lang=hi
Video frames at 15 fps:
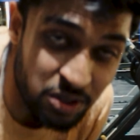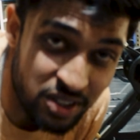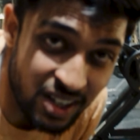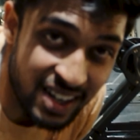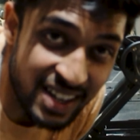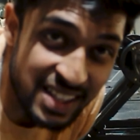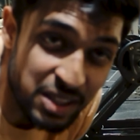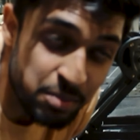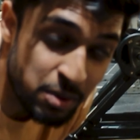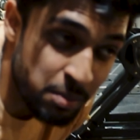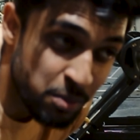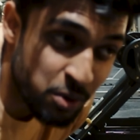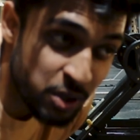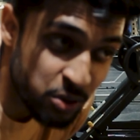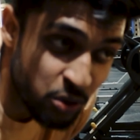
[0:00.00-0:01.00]
टांगे से
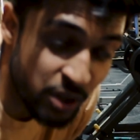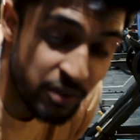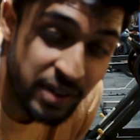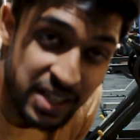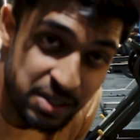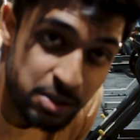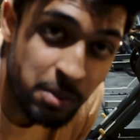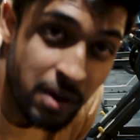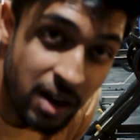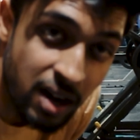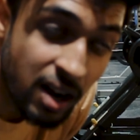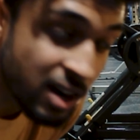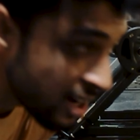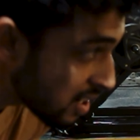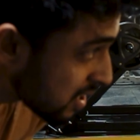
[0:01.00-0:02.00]
बम्बों की थोड़ी वेन्स भी
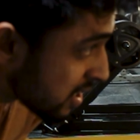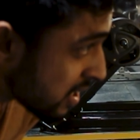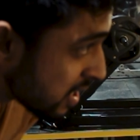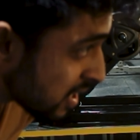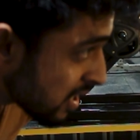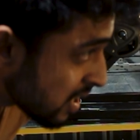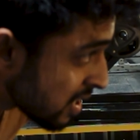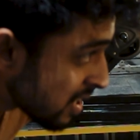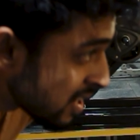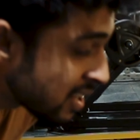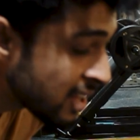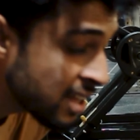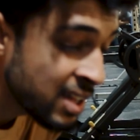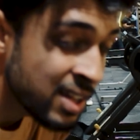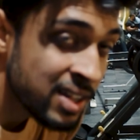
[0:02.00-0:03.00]
बाहर आने लगी
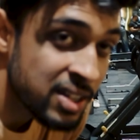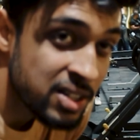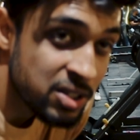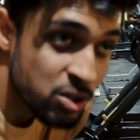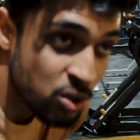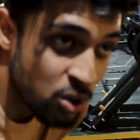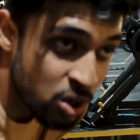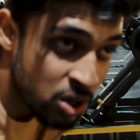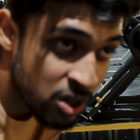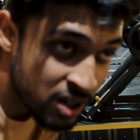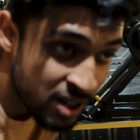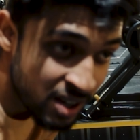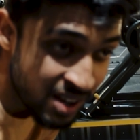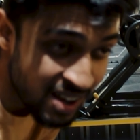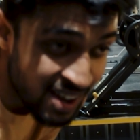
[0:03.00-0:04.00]
है तो
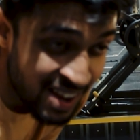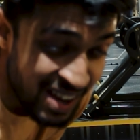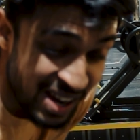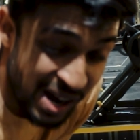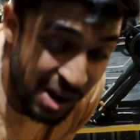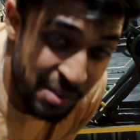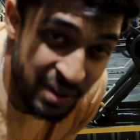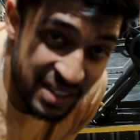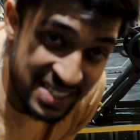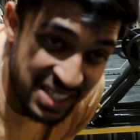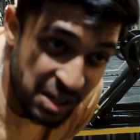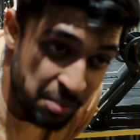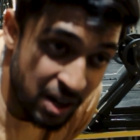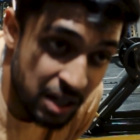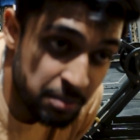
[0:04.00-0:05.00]
अभी
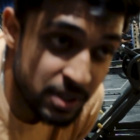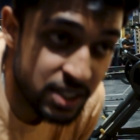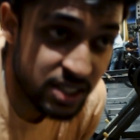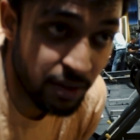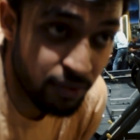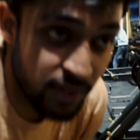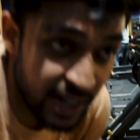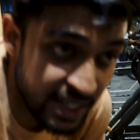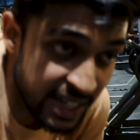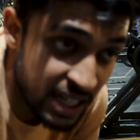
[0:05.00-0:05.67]
इसके बाद भी स्टिफ लेग